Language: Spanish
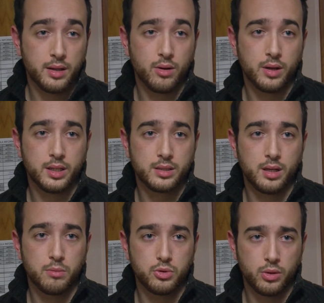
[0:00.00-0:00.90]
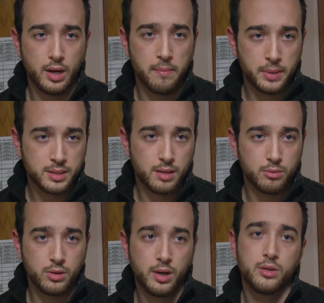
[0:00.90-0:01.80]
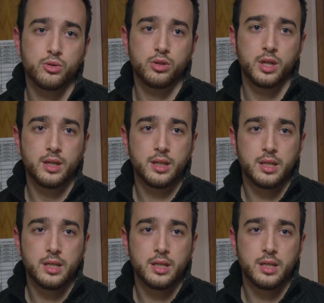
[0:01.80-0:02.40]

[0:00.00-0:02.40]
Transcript: de lo que es el mundo de la empresa, el mundo de la industria,